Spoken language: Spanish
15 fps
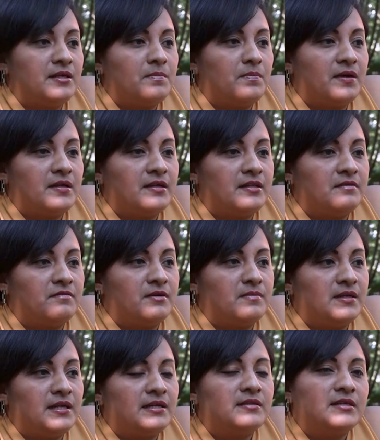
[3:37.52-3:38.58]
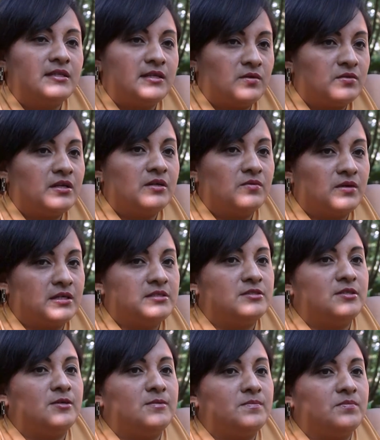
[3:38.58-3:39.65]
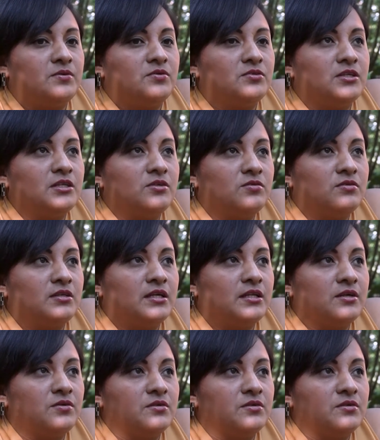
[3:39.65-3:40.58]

el padre de familia tiene una educación, pero tiene una,